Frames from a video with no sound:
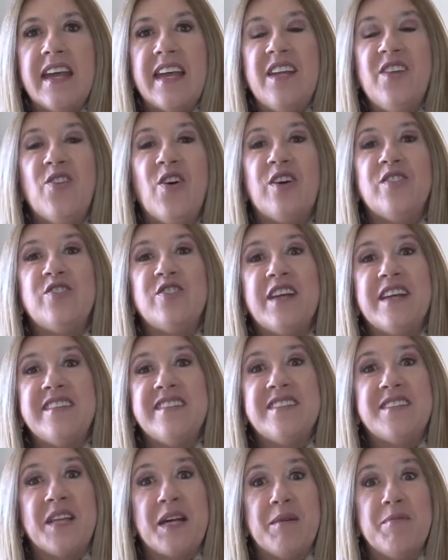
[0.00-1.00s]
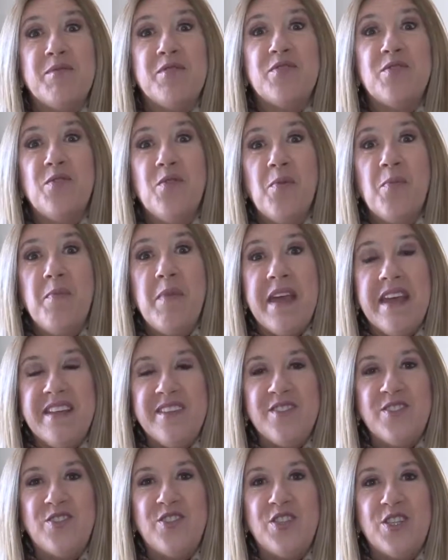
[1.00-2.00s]
E nós já estamos no
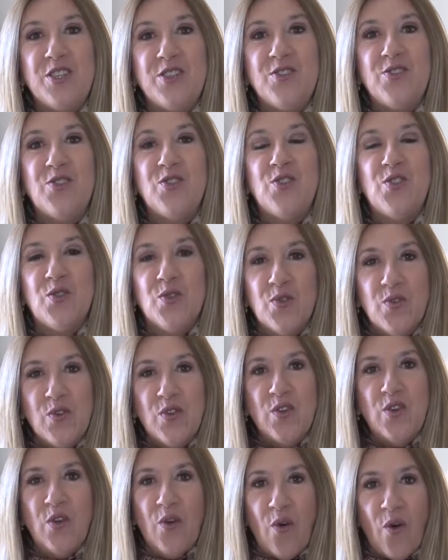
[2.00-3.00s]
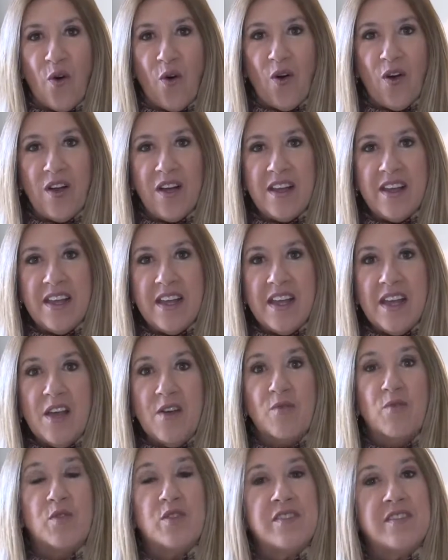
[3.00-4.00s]
mês de junho.
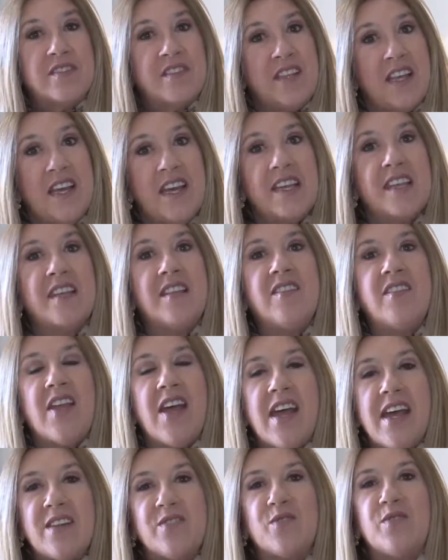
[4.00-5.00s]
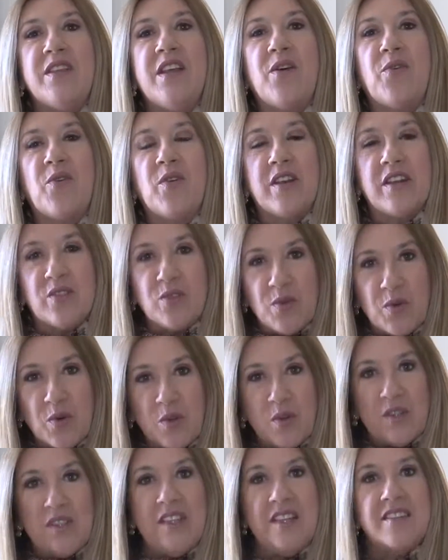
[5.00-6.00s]
Você, arquiteto,
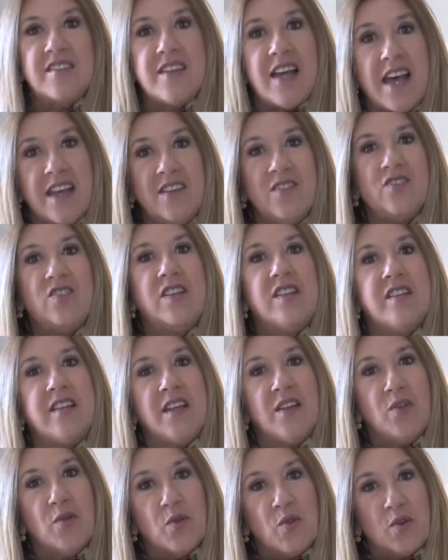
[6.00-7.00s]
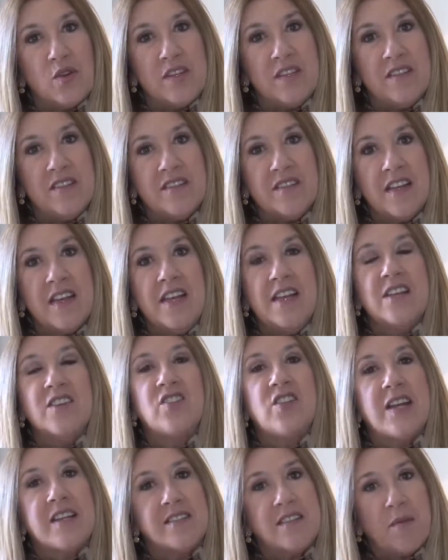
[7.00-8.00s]
decorador, design de interiores,
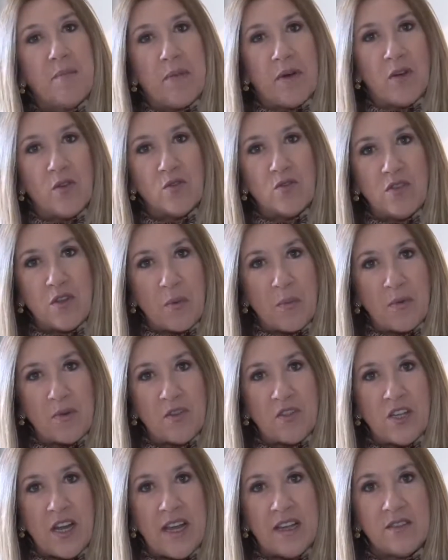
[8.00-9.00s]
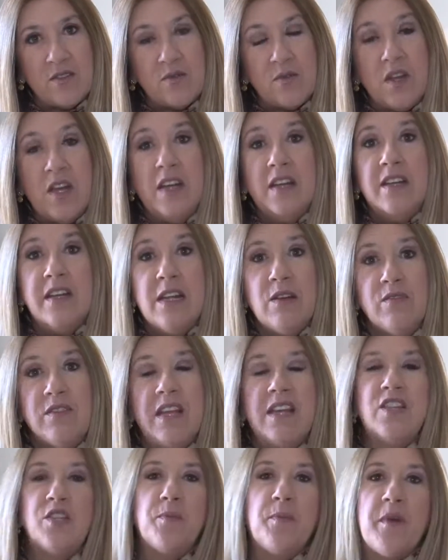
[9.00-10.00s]
já separou seu projeto? Não
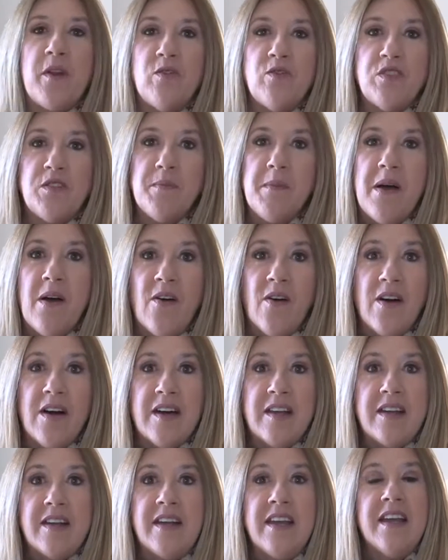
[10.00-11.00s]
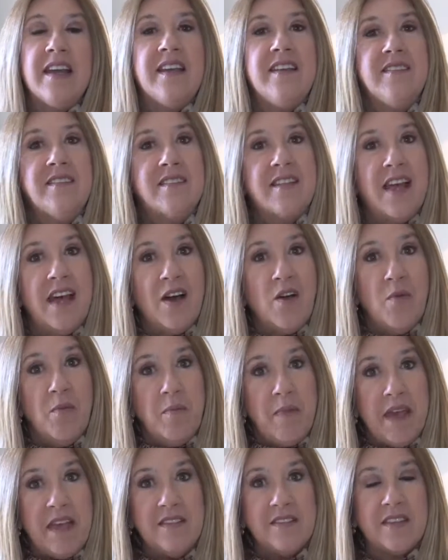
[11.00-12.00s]
deixe para a última hora, encerra o
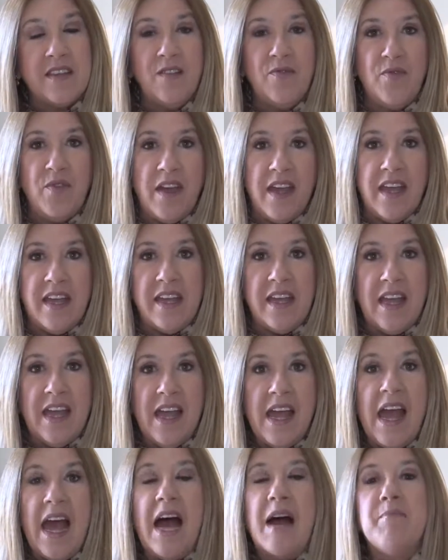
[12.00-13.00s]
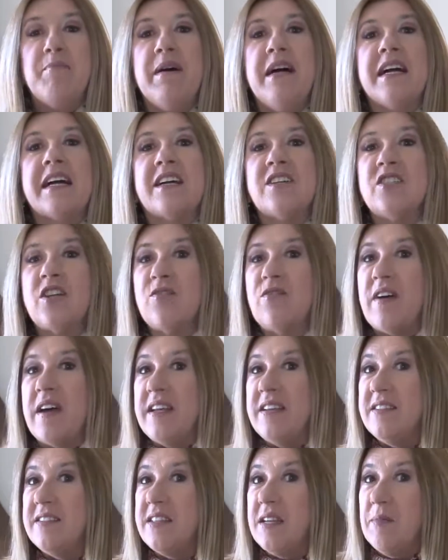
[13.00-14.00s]
mês que vem. A banca já
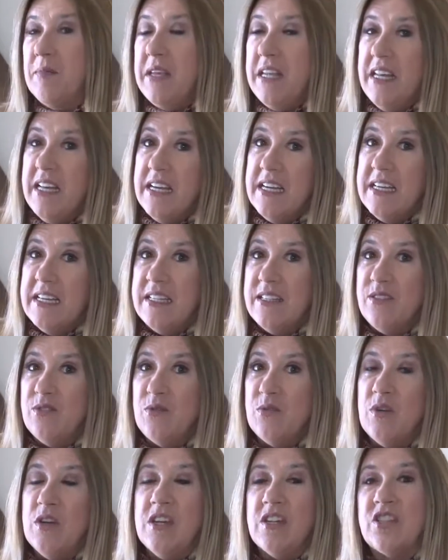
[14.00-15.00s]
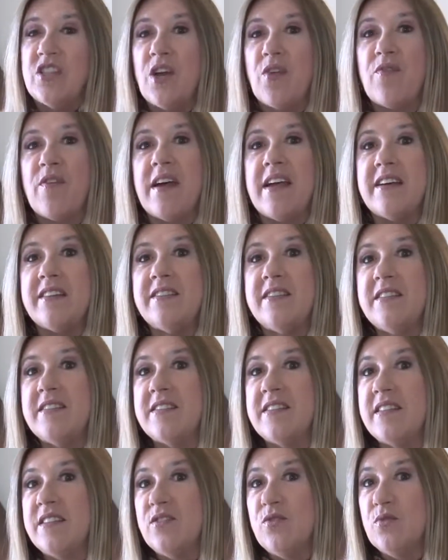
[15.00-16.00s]
vai examinando, já vai
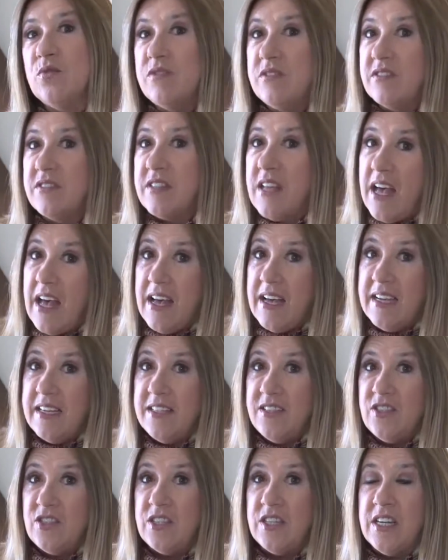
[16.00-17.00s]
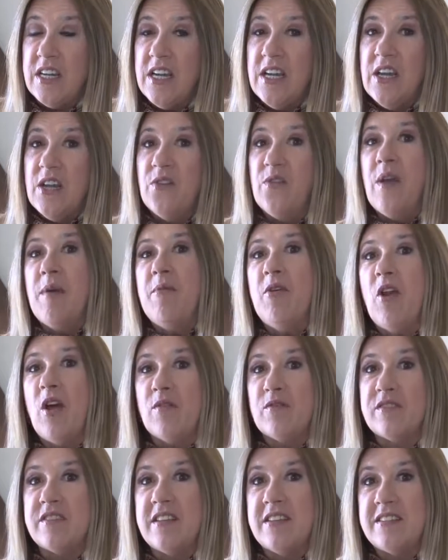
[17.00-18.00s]
acessando o site. Não é melhor
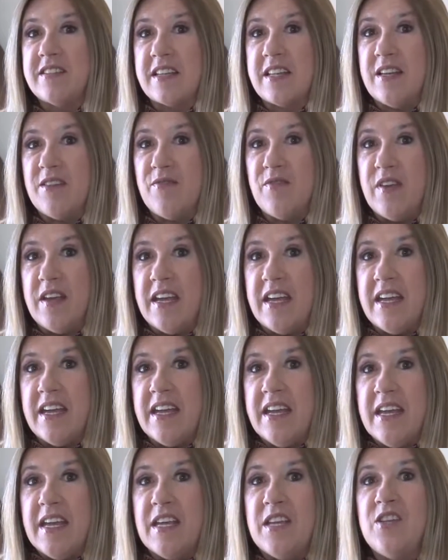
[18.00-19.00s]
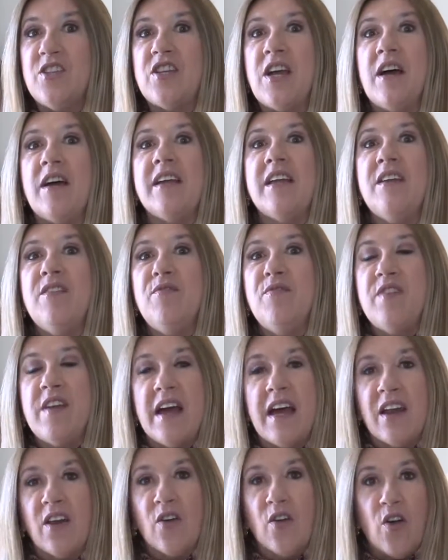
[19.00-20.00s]
você escrever e já
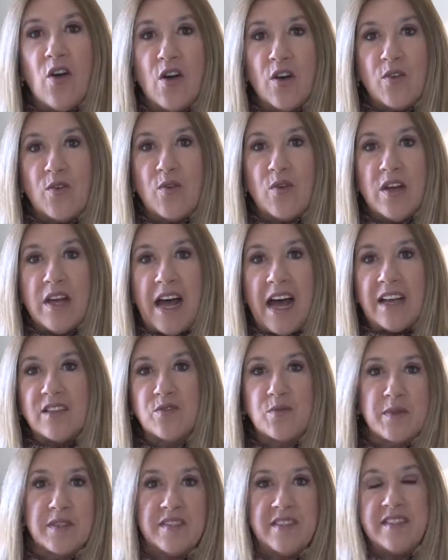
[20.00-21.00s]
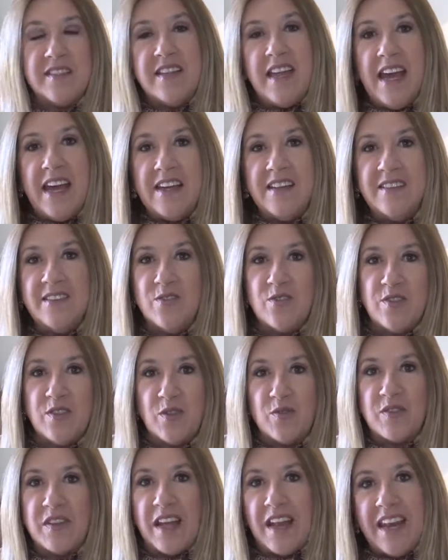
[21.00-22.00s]
enviar logo as suas ideias e o
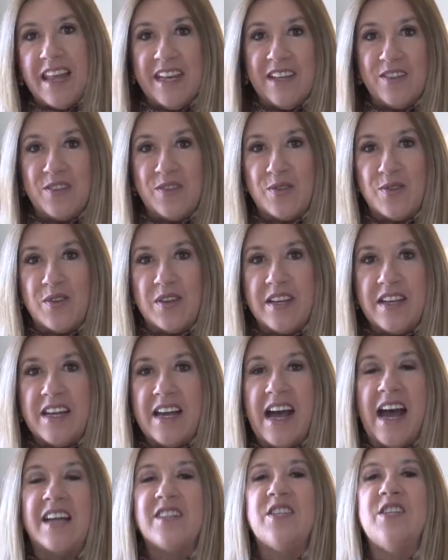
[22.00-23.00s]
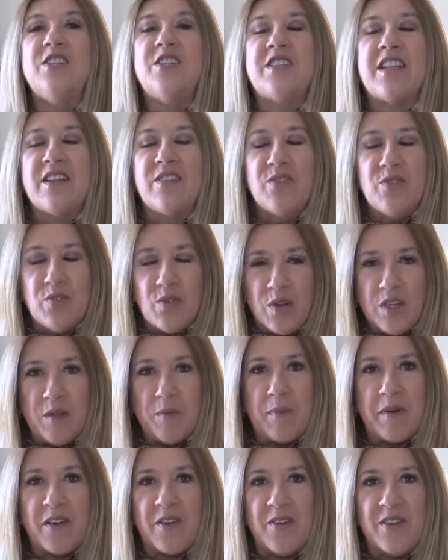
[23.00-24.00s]
seu talento? A gente está doido
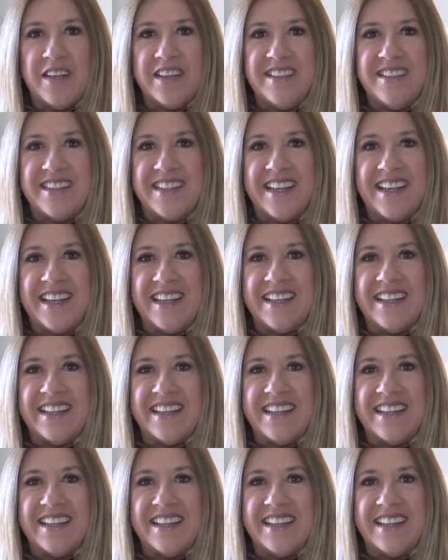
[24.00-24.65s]
para conhecer.